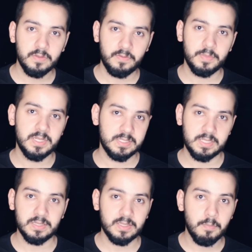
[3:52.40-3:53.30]
فمن
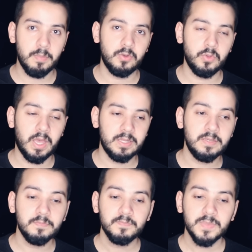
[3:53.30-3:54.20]
هسه اطمنوا
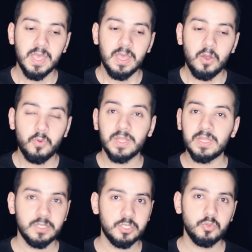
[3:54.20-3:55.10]
يعني
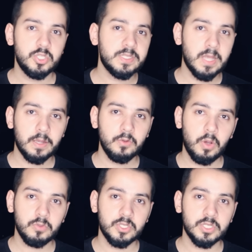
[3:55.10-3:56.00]
ويلا جيبوا شي تاكلوه
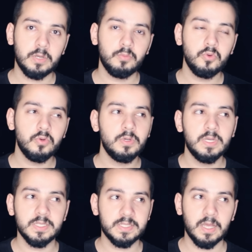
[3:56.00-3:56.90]
او تشربوه
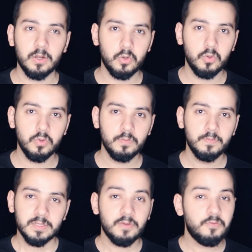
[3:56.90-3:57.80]
استرخوا
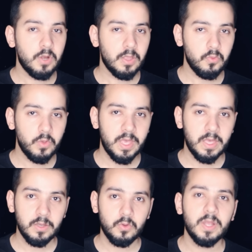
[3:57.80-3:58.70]
طفوا
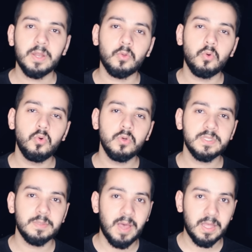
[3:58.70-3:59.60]
الأضوية وخلينا
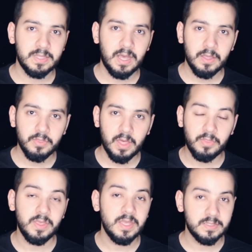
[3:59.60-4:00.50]
نغوص بأحداث
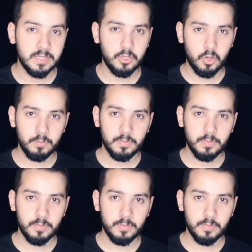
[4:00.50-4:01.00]
قضية اليوم